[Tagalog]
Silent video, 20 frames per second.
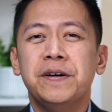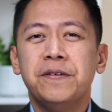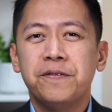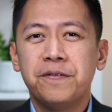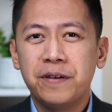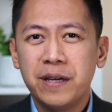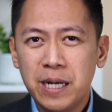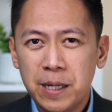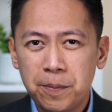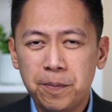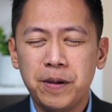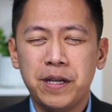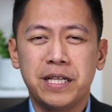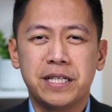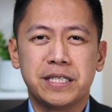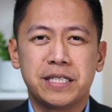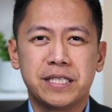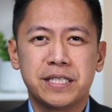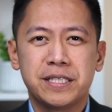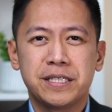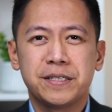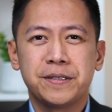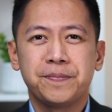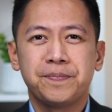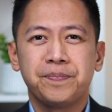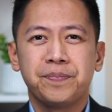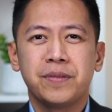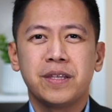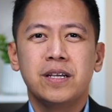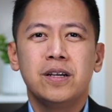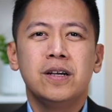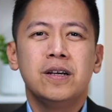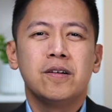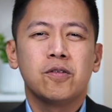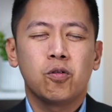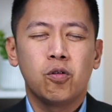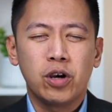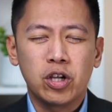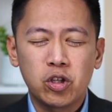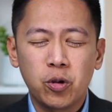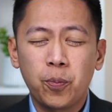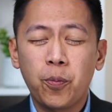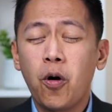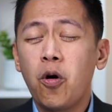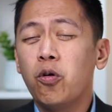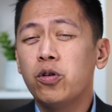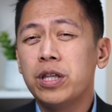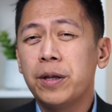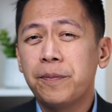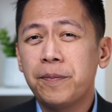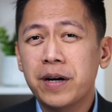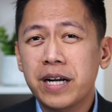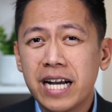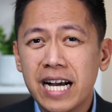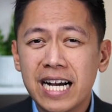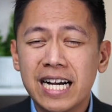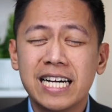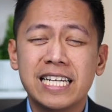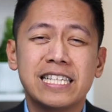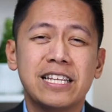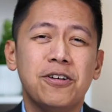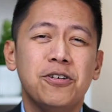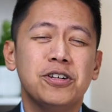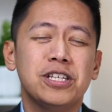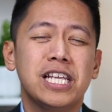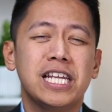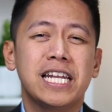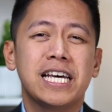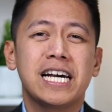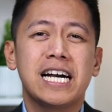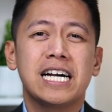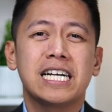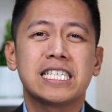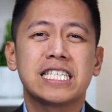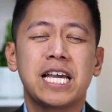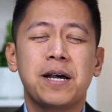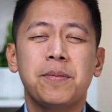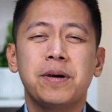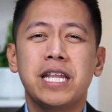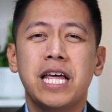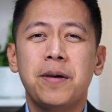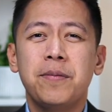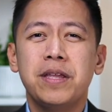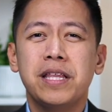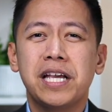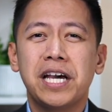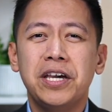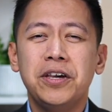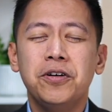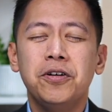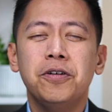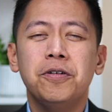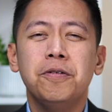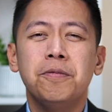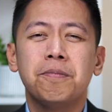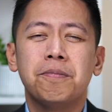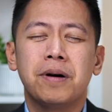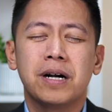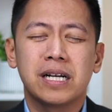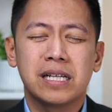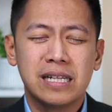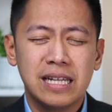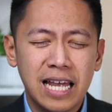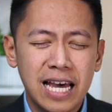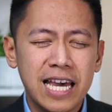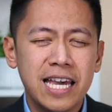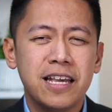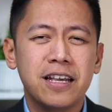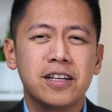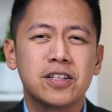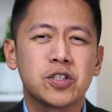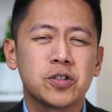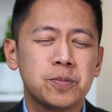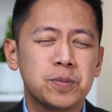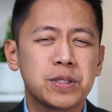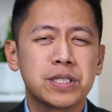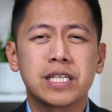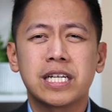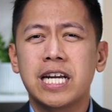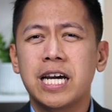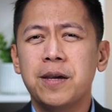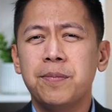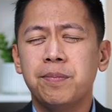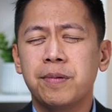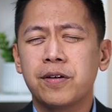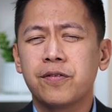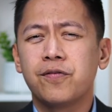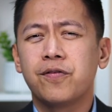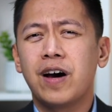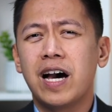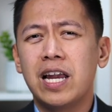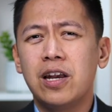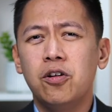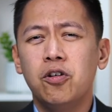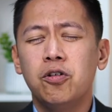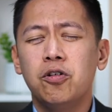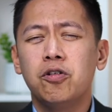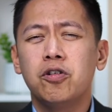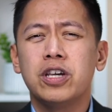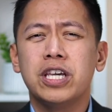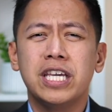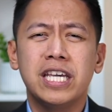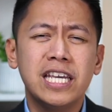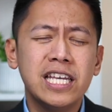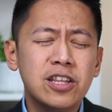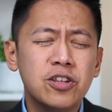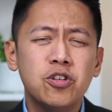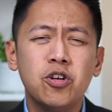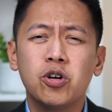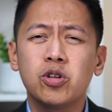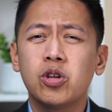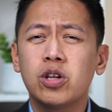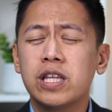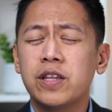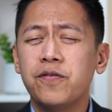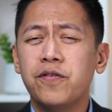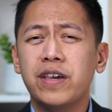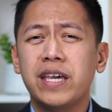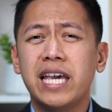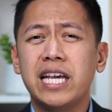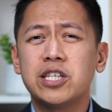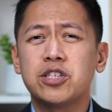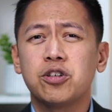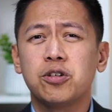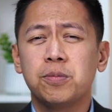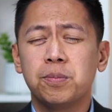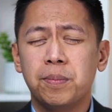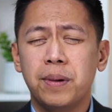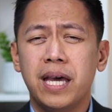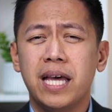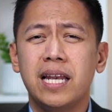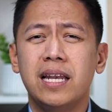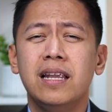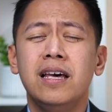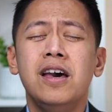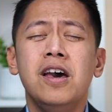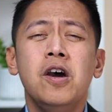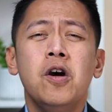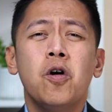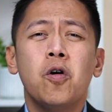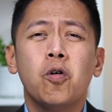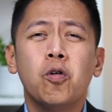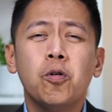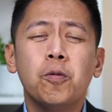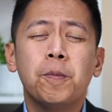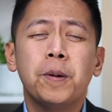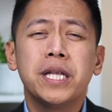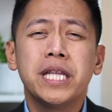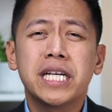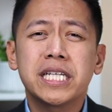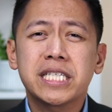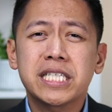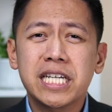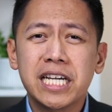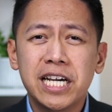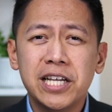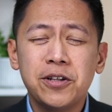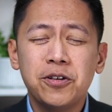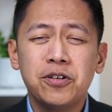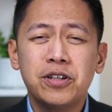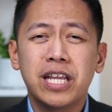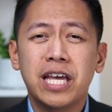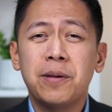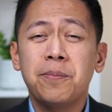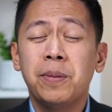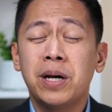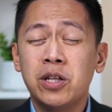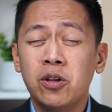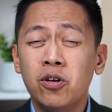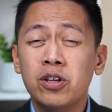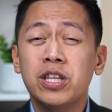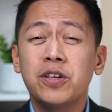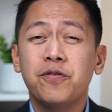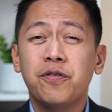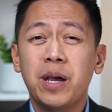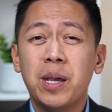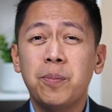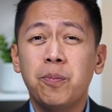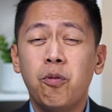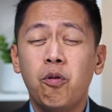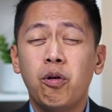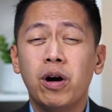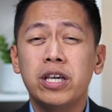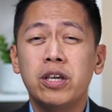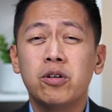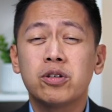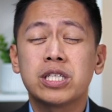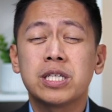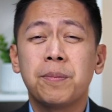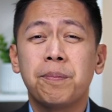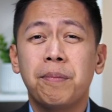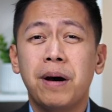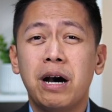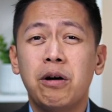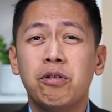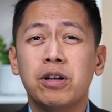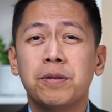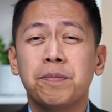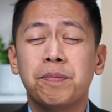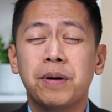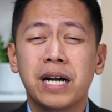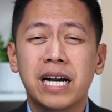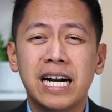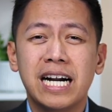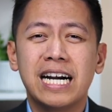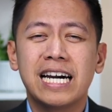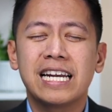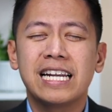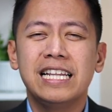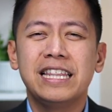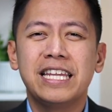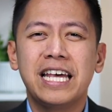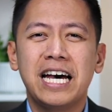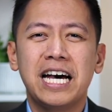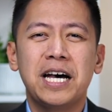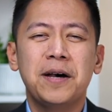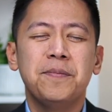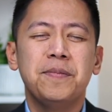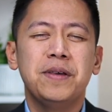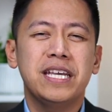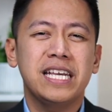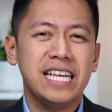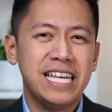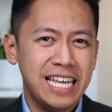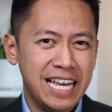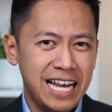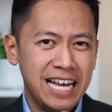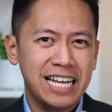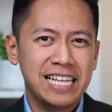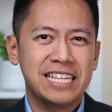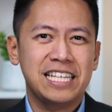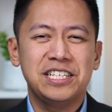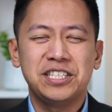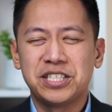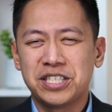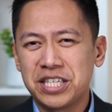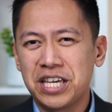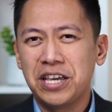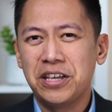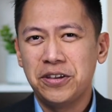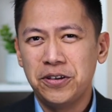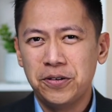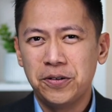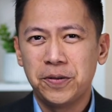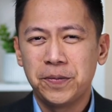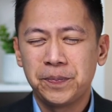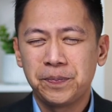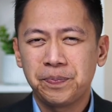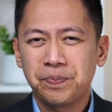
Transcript: Philippines. Kung ito po ang unang pagkakataon na nakakasama namin kayo, pag like subscribe, mag-follow, i-hit yung notification bell upang nang sa ganon ay manotify po kayo sa bawat pag-aaral na aming ihahatid sa inyo.